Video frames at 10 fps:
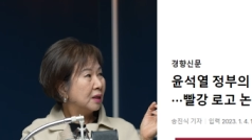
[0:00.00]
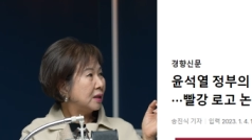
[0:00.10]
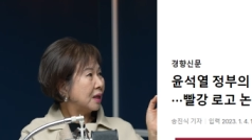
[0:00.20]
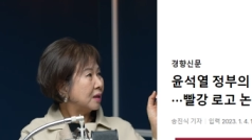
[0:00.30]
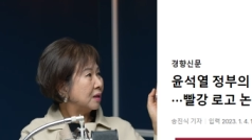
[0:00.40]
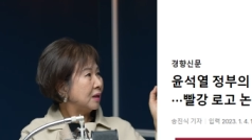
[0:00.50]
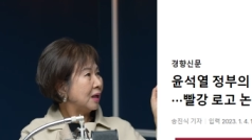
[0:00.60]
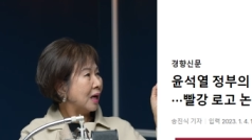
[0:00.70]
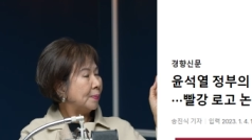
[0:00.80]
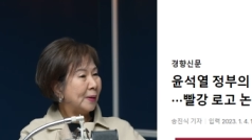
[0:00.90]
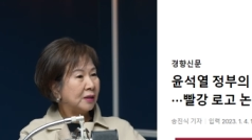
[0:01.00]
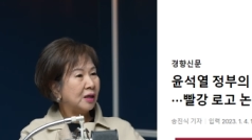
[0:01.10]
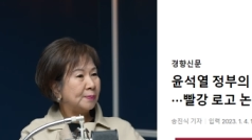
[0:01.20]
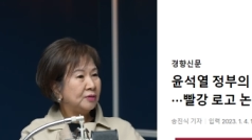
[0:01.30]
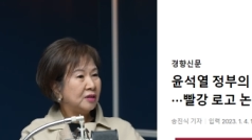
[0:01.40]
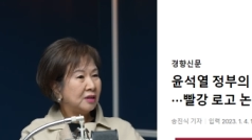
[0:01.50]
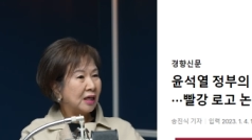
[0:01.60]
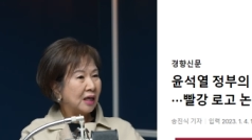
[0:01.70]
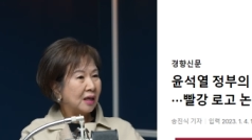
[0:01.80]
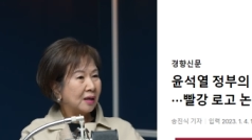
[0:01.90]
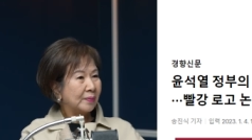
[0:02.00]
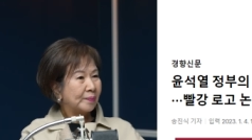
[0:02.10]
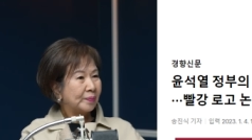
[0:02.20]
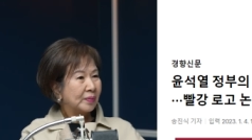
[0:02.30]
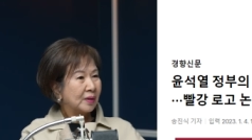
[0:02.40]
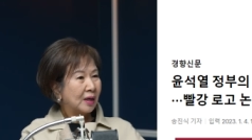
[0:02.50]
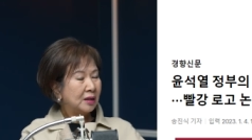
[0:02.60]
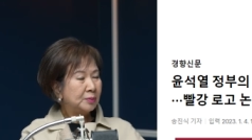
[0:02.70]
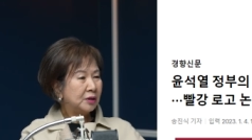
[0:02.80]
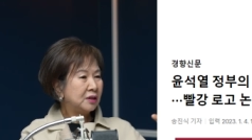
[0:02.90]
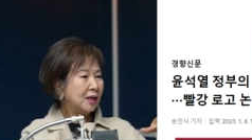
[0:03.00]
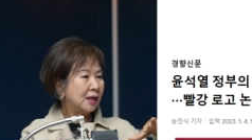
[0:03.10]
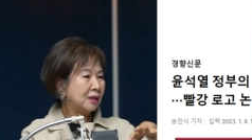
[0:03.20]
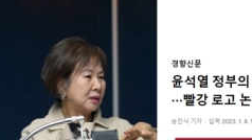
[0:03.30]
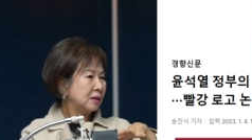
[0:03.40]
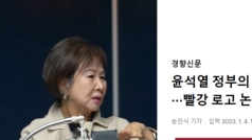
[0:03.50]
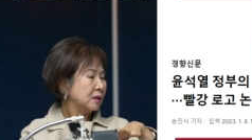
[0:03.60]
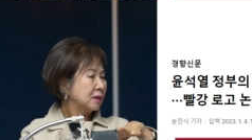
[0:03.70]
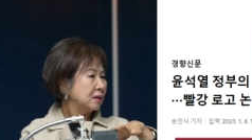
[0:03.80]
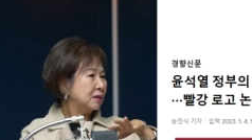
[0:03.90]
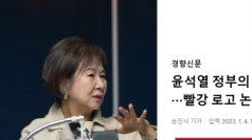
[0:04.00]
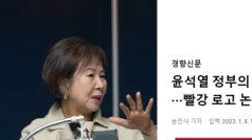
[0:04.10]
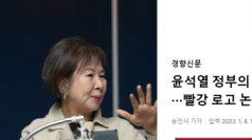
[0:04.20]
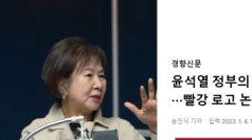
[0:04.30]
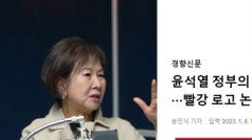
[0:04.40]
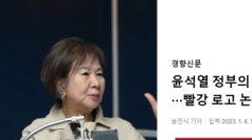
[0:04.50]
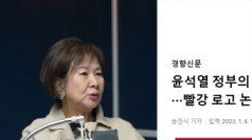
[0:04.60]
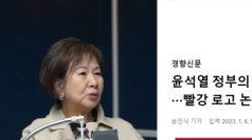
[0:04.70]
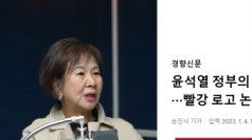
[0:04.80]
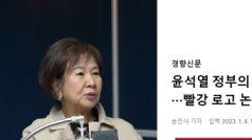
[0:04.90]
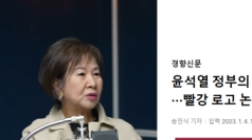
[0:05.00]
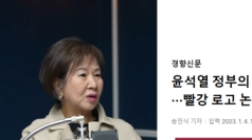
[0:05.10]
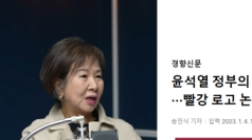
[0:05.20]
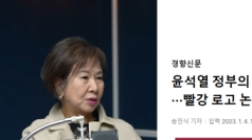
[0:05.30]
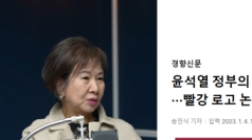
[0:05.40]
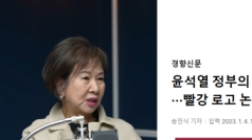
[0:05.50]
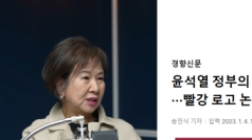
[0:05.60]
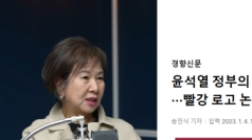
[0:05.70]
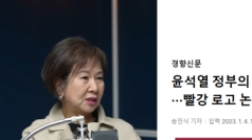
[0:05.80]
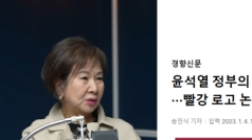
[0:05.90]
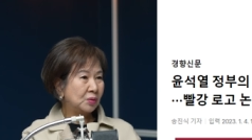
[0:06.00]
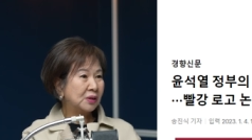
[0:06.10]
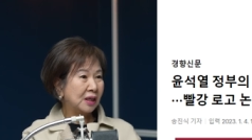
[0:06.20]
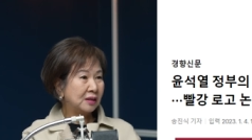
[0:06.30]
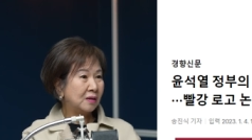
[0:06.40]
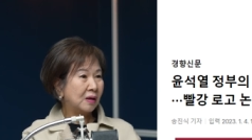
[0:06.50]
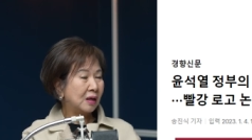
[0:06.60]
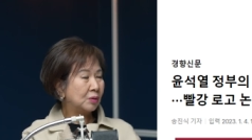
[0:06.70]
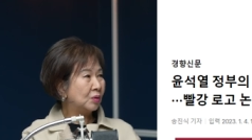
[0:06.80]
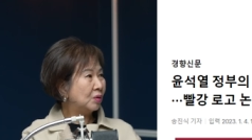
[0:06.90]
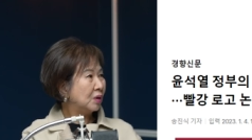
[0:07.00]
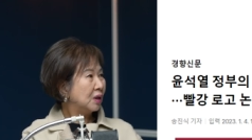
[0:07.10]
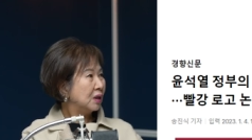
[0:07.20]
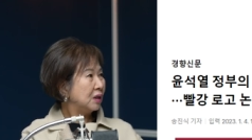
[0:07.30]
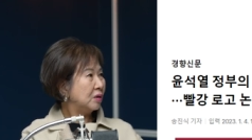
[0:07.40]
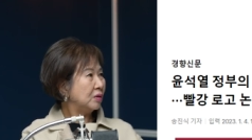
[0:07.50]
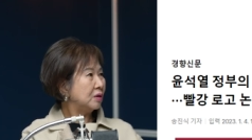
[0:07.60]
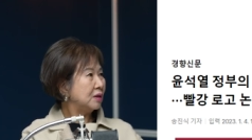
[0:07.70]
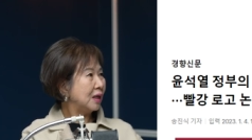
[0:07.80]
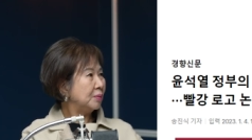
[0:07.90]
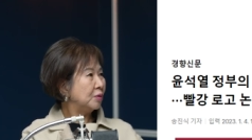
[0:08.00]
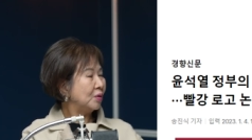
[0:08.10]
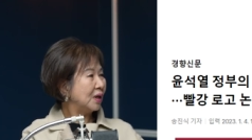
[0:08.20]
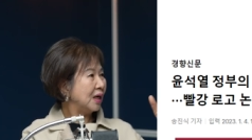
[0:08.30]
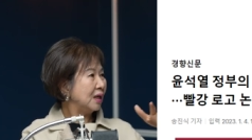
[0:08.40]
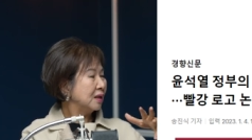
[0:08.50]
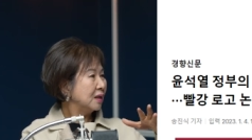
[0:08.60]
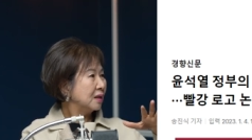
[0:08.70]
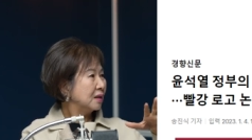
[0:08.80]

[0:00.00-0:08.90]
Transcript: 이게 이게 아파트에 붙느냐 네. 아니면 그냥 그 아파트 이름은 또 따로 들어가고 시행사 시공사가 들어가고 그렇겠죠. 이거는 그냥 뭔가